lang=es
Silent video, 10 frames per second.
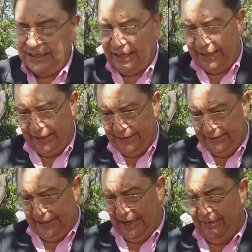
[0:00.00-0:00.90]
en el
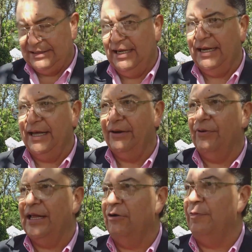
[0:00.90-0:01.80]
homenaje al
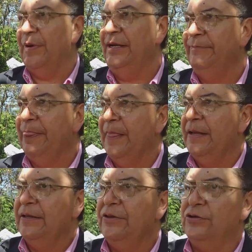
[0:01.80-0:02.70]
príncipe de la canción,